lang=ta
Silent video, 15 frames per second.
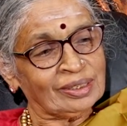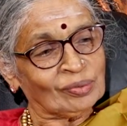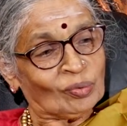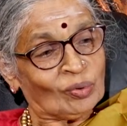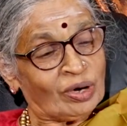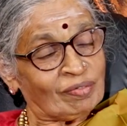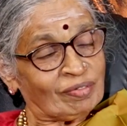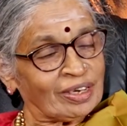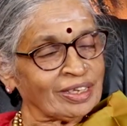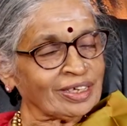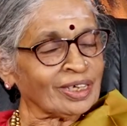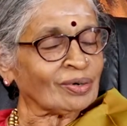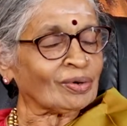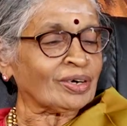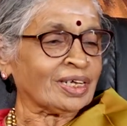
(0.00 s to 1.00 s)
உள்வாங்கி
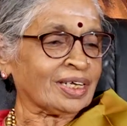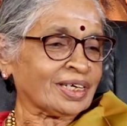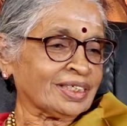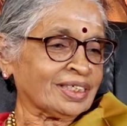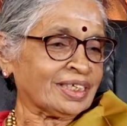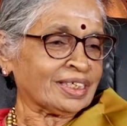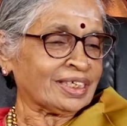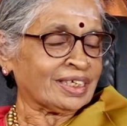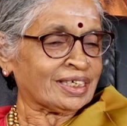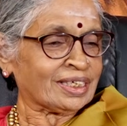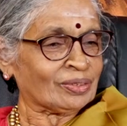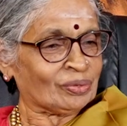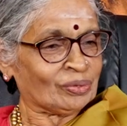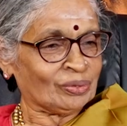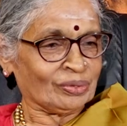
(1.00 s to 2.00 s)
கொள்கிறது என்கின்ற
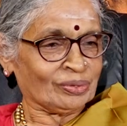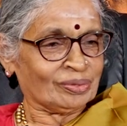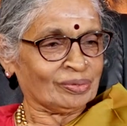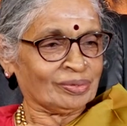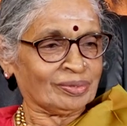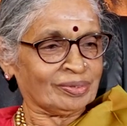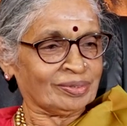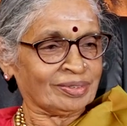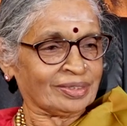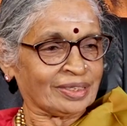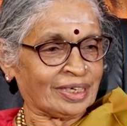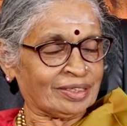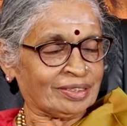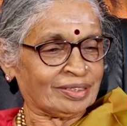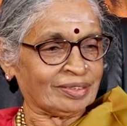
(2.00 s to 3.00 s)
ஒரு
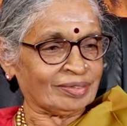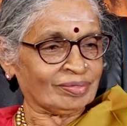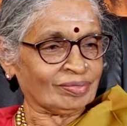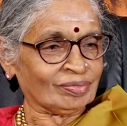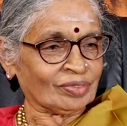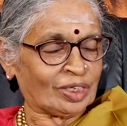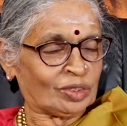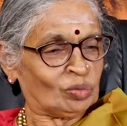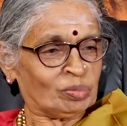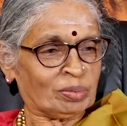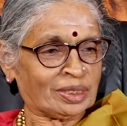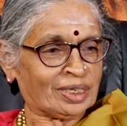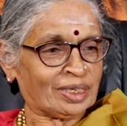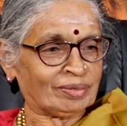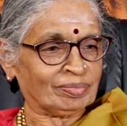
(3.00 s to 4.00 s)
கருத்து அது
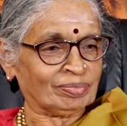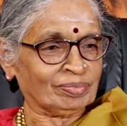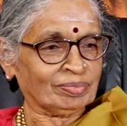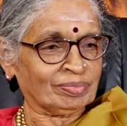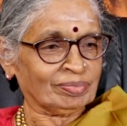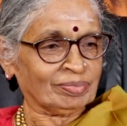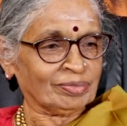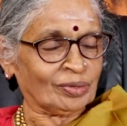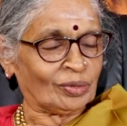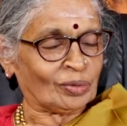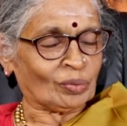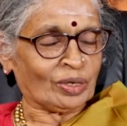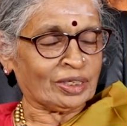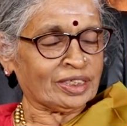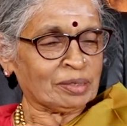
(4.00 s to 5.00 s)
உண்மைதான் ஒரு
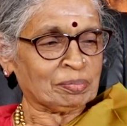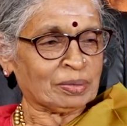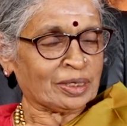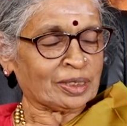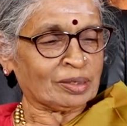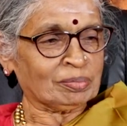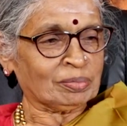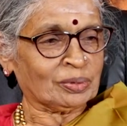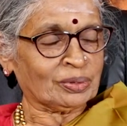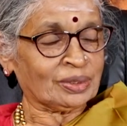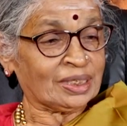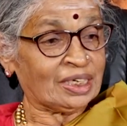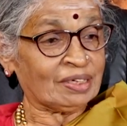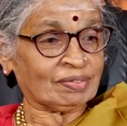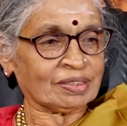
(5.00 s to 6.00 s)
குழந்தை பிறக்கும்போது
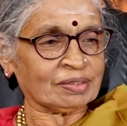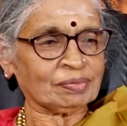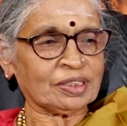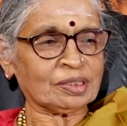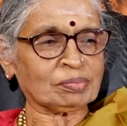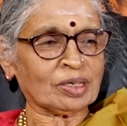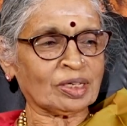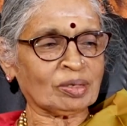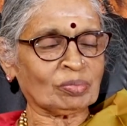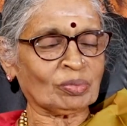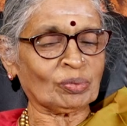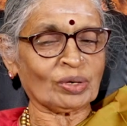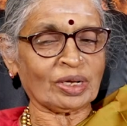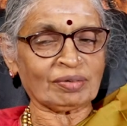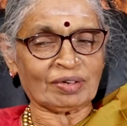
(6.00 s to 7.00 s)
எழுபது வீதமான
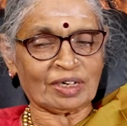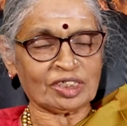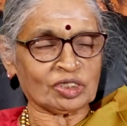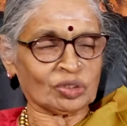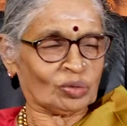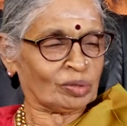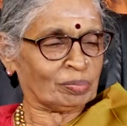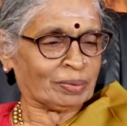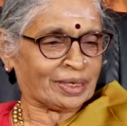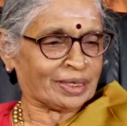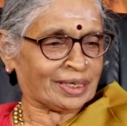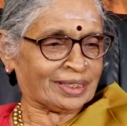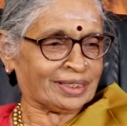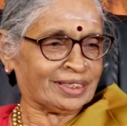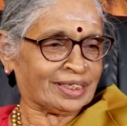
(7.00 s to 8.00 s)
மூளை வளர்ச்சியோடு
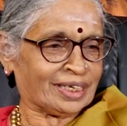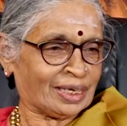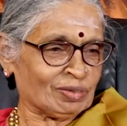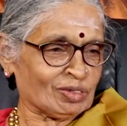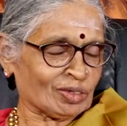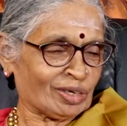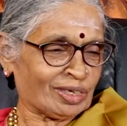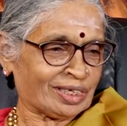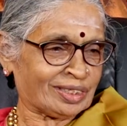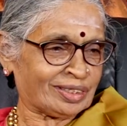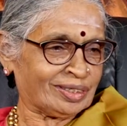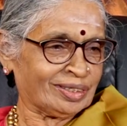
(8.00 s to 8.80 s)
பிறக்கிறது என்று ஆய்வு சொல்லுகிறது